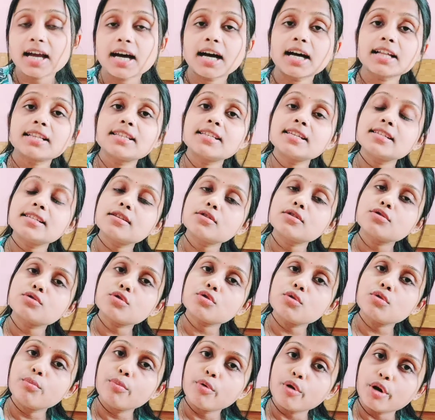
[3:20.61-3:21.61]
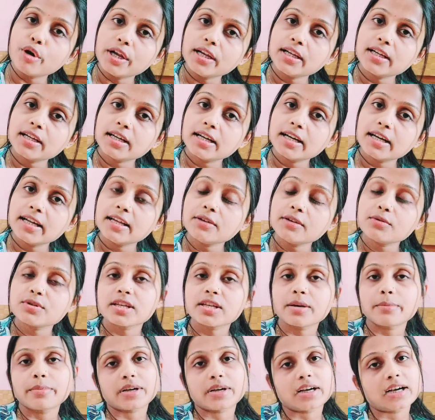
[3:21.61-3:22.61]
अच्छे से उसको बॉईल कर लें
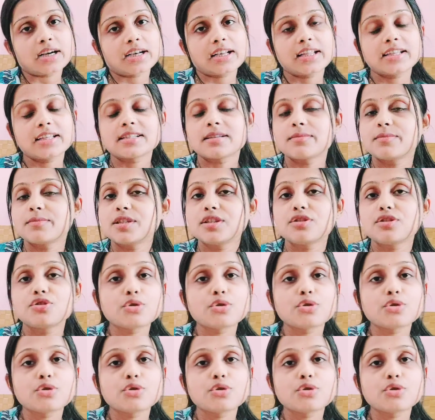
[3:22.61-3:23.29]
उसके पराठे सब्जी